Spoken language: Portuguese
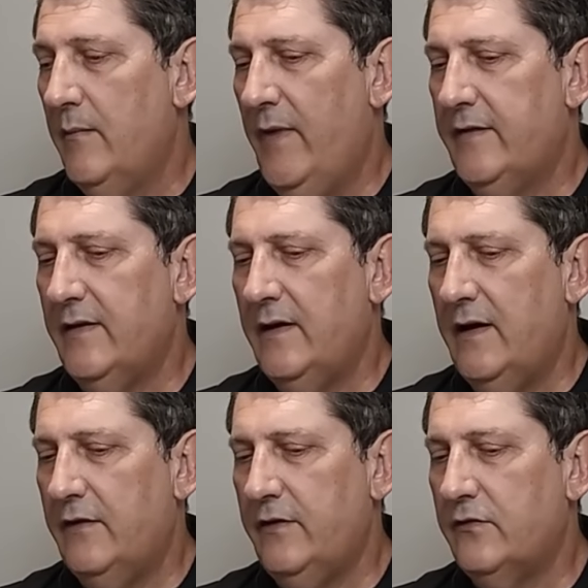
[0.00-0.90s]
Mas
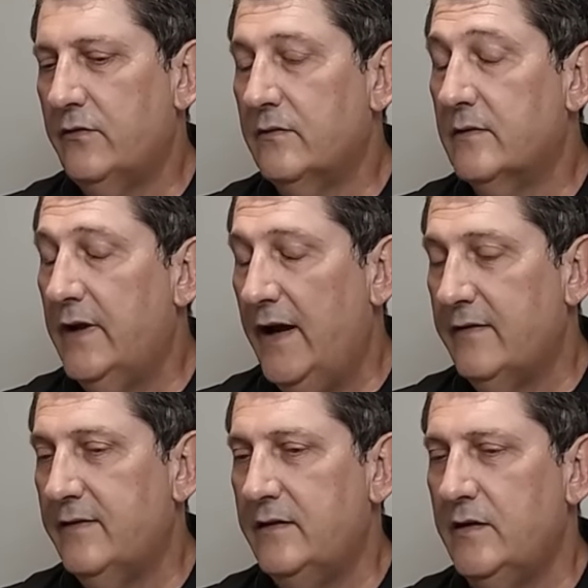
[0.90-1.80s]
a, a gente,
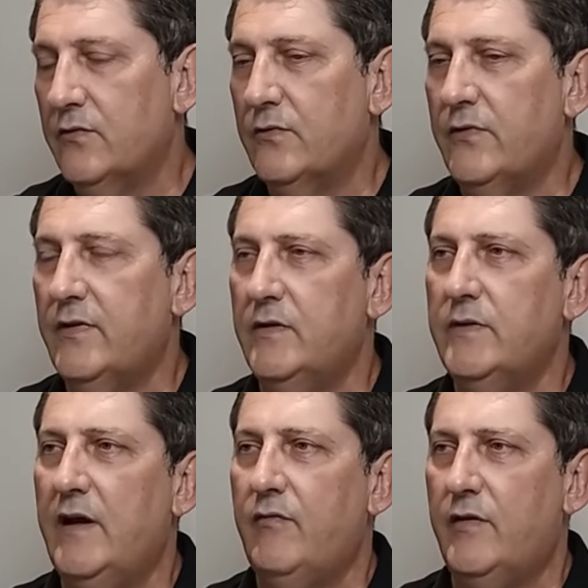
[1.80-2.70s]
graças a Deus, conseguiu
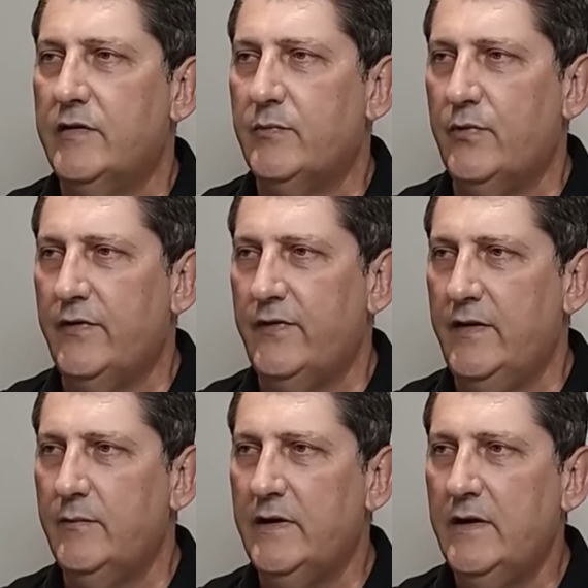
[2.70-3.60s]
dar a volta por
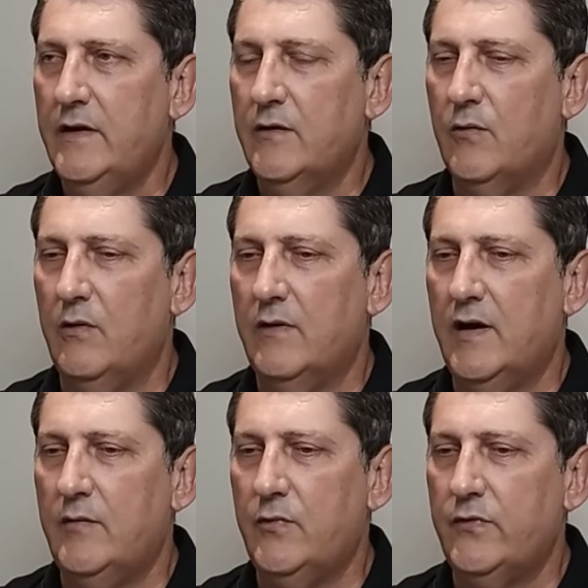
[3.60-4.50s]
cima,
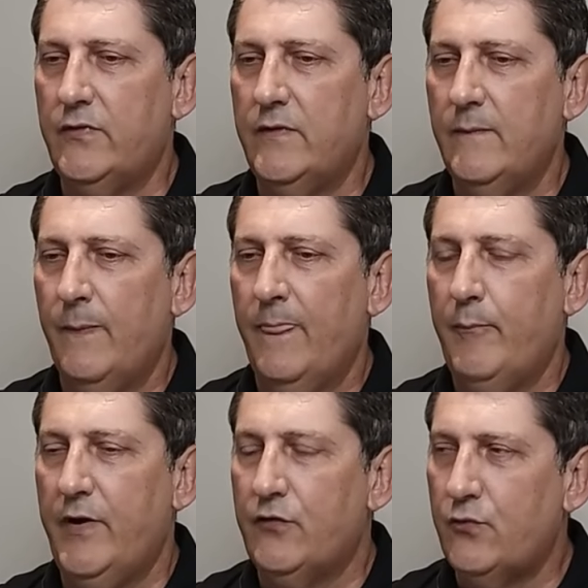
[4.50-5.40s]
colocamos
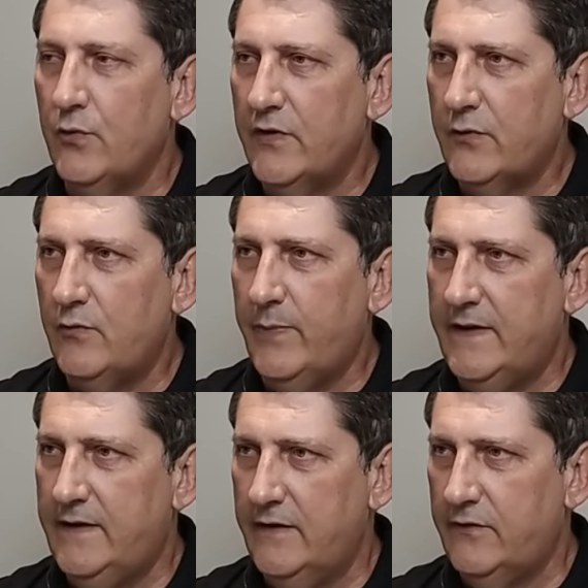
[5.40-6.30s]
pessoas
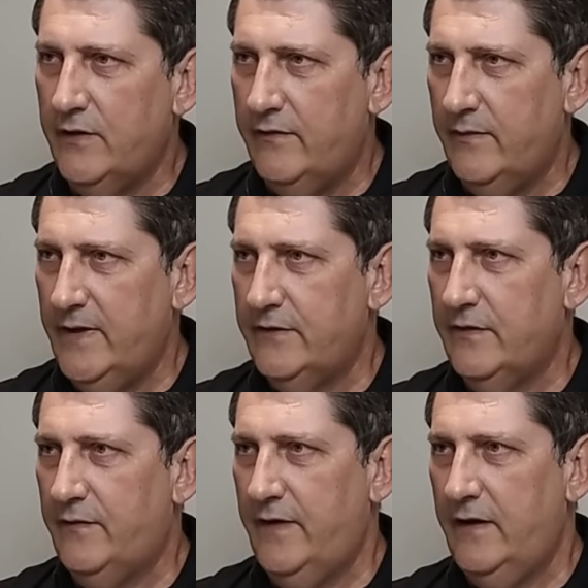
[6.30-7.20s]
competentes novamente
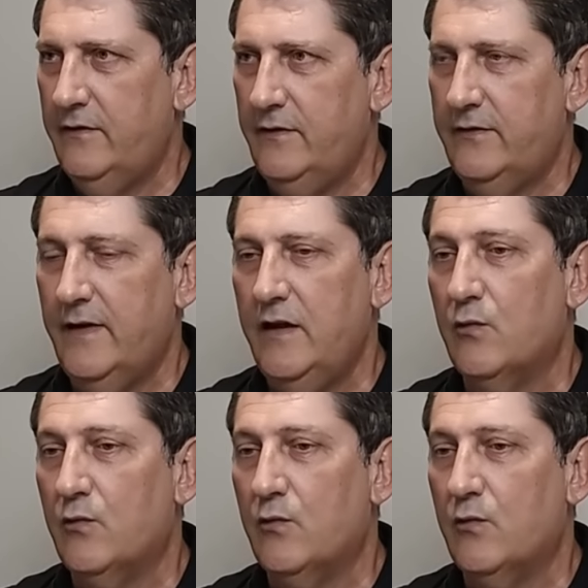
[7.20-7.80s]
à frente, isso aí